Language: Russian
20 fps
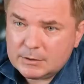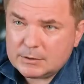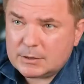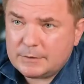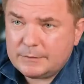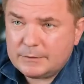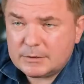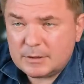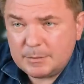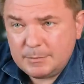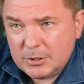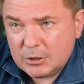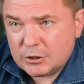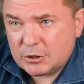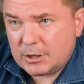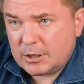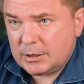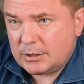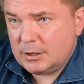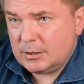соответственно,
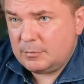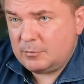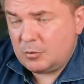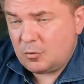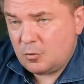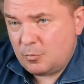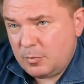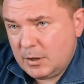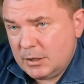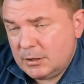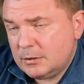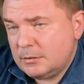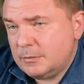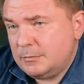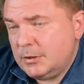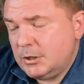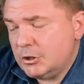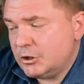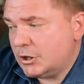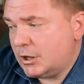меньше хотят покупать,
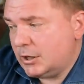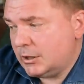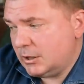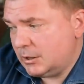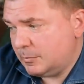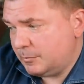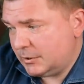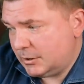меньше хотят